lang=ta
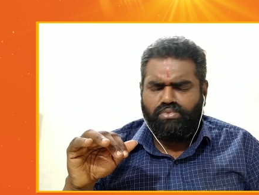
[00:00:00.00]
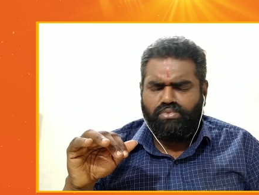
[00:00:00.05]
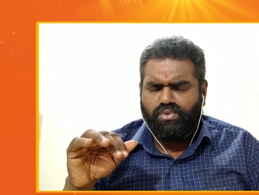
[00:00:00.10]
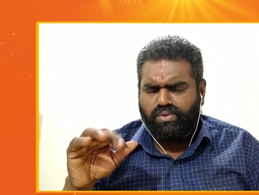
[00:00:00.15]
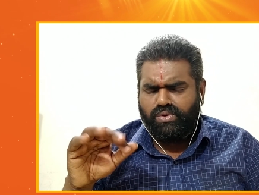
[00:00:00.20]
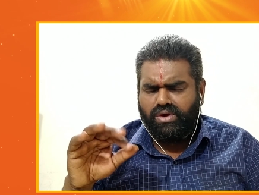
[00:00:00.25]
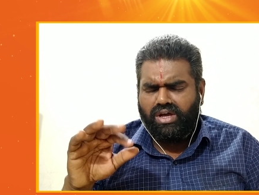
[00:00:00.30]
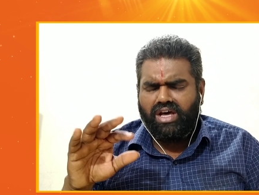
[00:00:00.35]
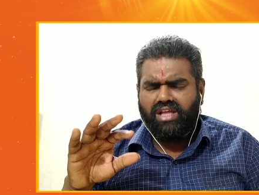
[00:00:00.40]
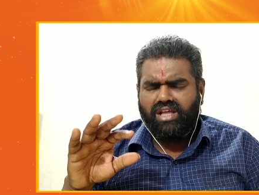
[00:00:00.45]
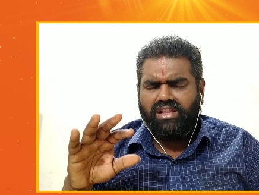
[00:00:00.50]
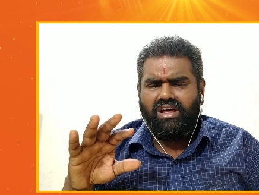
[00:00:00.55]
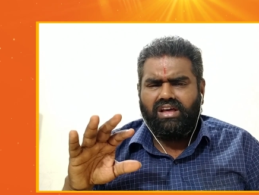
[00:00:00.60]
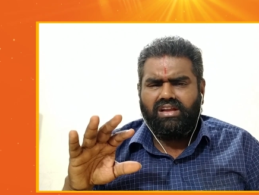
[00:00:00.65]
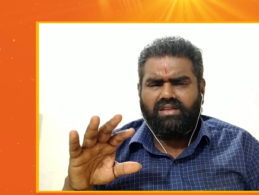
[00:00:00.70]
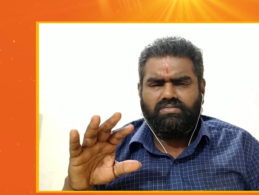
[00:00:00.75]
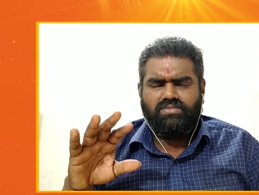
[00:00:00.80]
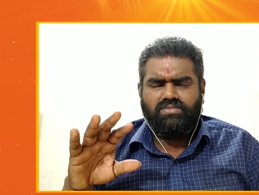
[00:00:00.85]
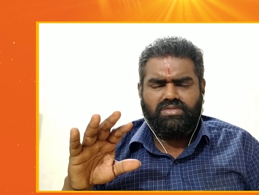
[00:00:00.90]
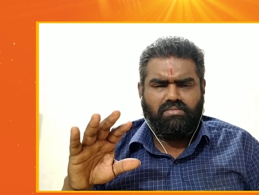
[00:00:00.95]

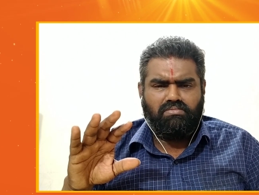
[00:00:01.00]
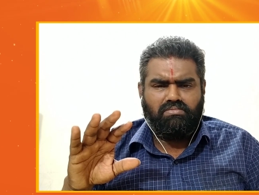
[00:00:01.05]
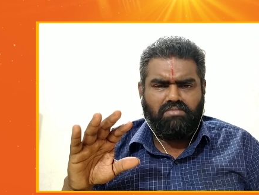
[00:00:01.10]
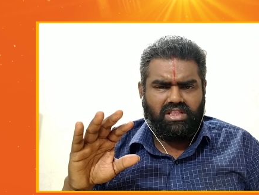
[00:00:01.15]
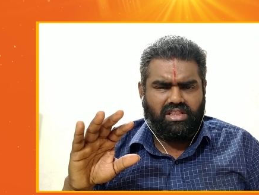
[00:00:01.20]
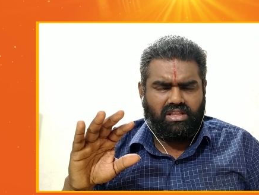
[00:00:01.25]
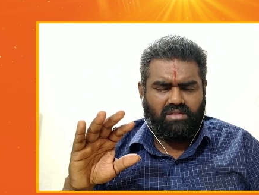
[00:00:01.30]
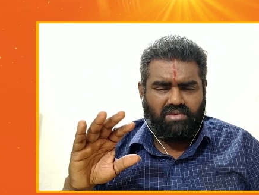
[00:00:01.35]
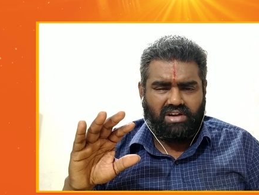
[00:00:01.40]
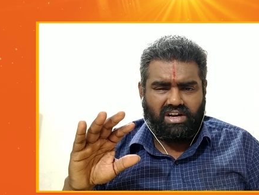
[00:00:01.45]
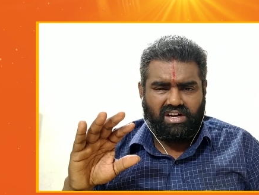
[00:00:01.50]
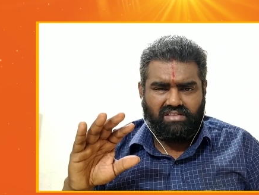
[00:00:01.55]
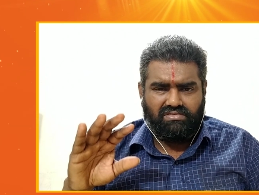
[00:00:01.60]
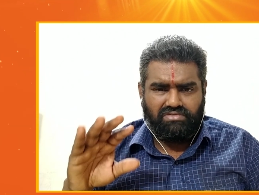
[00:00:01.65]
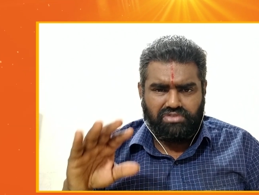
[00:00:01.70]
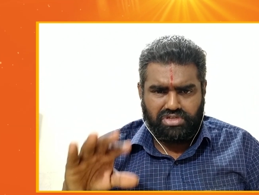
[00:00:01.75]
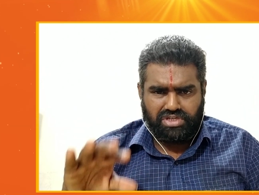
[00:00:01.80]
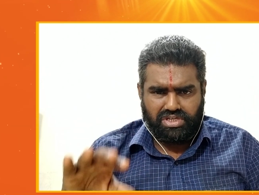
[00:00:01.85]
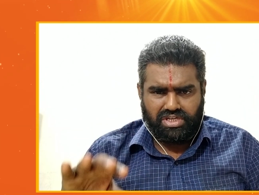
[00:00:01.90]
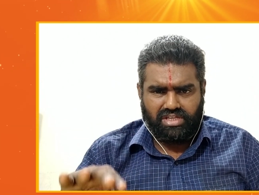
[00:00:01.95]
பொருளாதாரம் சம்பந்தமான
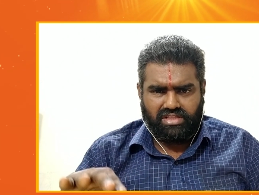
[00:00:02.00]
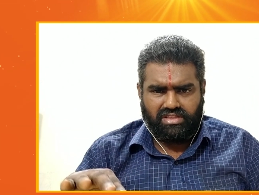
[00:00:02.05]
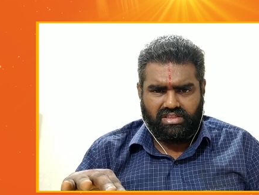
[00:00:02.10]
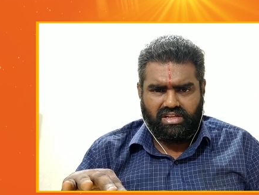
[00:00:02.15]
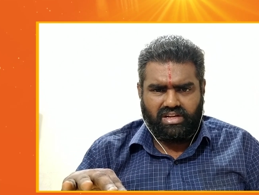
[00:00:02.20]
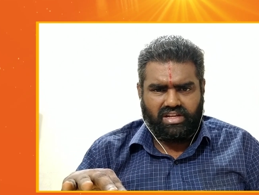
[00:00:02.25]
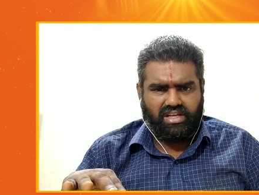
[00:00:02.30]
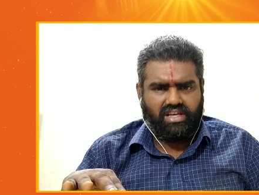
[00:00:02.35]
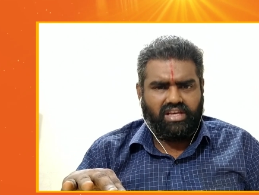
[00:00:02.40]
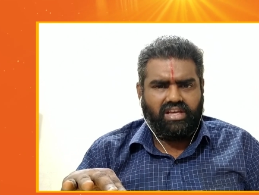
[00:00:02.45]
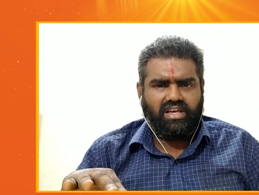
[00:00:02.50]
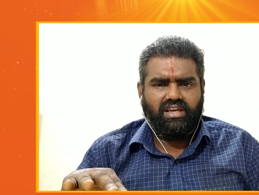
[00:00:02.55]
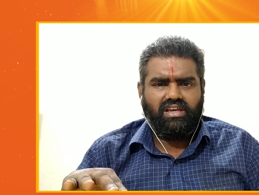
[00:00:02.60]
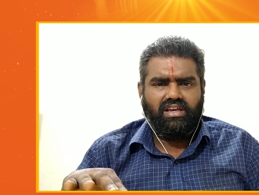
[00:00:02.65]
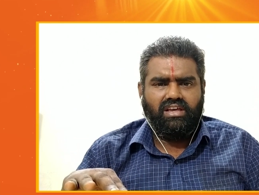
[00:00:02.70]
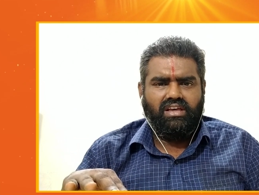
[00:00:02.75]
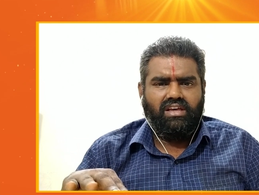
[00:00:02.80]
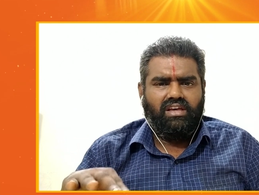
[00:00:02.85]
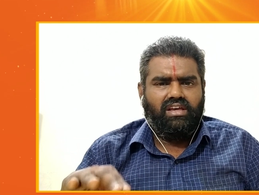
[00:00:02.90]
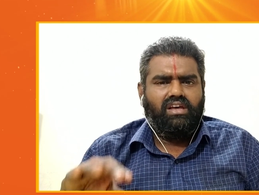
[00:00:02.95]
விஷயத்தில்
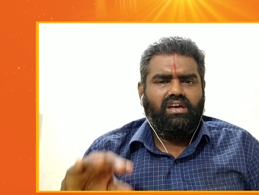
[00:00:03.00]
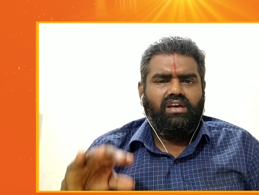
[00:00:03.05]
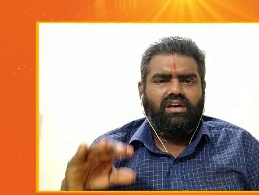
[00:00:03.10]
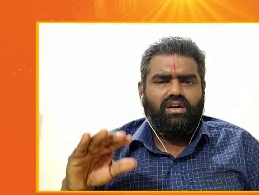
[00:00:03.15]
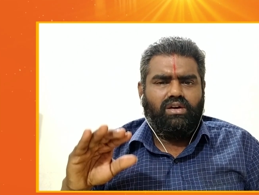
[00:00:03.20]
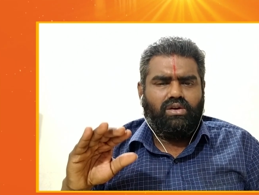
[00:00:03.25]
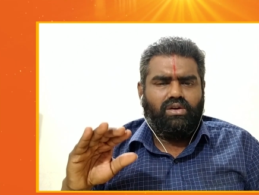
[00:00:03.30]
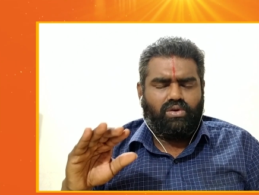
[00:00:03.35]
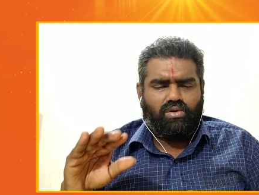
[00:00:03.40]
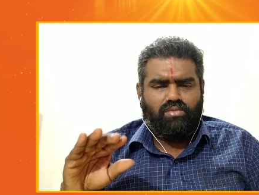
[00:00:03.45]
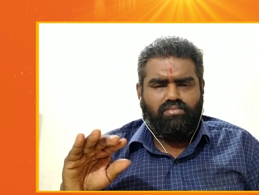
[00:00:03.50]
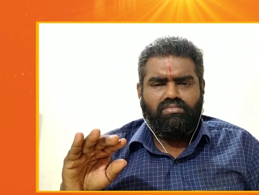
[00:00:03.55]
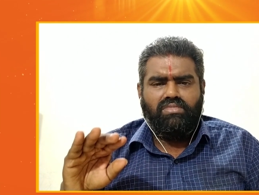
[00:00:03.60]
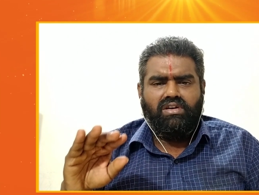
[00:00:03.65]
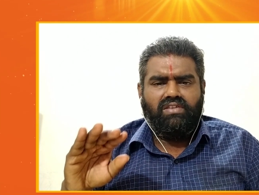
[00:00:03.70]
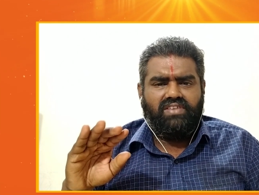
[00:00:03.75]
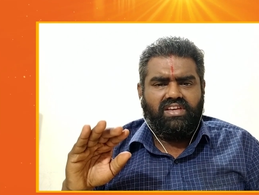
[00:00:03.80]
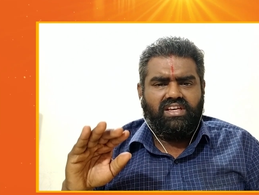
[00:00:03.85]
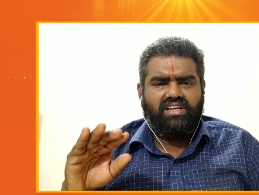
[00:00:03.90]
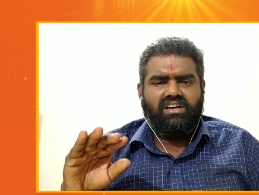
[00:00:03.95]

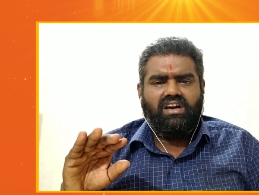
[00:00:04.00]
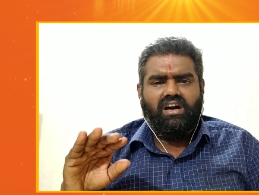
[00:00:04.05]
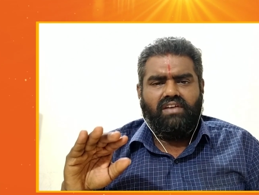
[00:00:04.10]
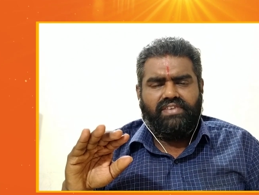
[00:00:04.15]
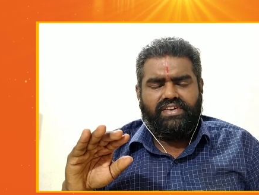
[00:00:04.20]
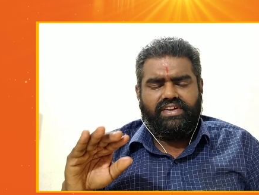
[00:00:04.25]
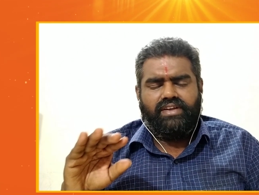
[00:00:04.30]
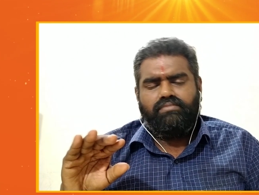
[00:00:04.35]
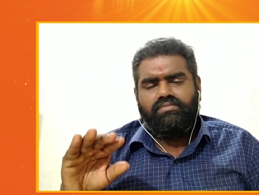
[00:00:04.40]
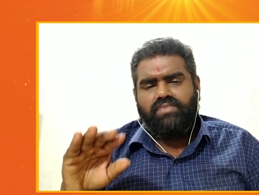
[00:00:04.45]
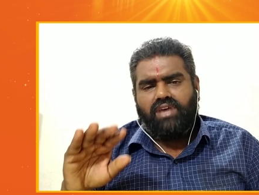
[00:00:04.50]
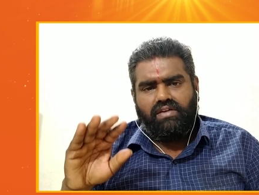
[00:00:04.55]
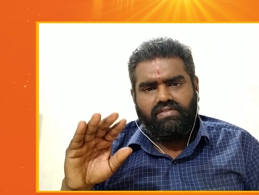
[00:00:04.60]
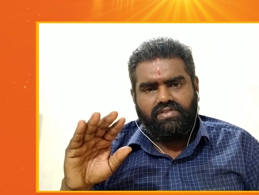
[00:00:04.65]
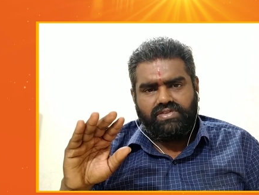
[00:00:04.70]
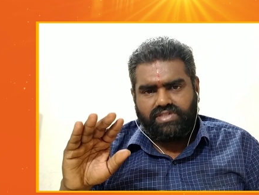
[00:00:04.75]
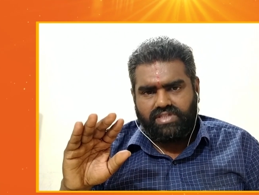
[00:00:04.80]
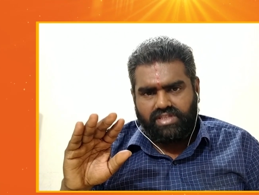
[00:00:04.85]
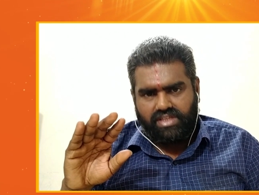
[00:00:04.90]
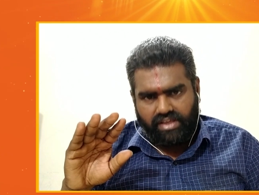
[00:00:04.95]
ரொம்பவே கவனம்
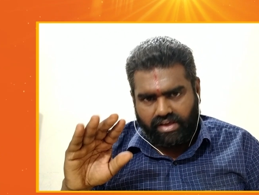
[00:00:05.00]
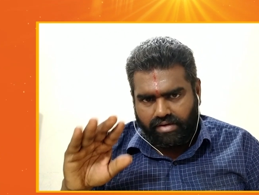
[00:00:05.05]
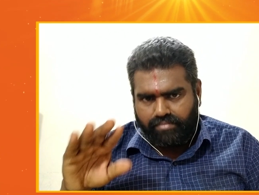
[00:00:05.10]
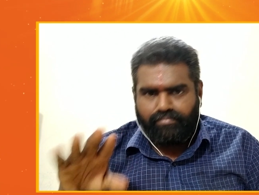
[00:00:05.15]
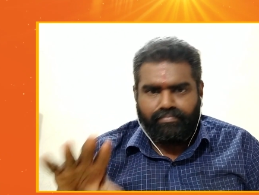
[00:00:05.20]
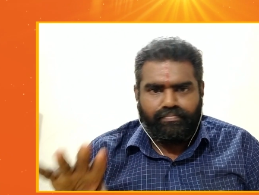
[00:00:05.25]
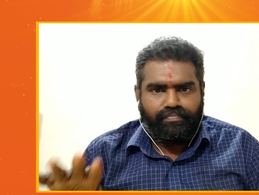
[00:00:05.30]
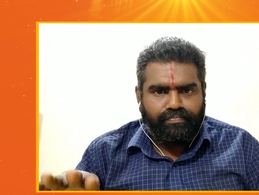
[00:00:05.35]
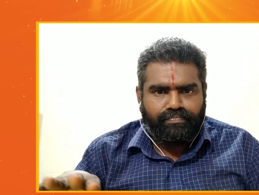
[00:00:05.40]
அவசியம்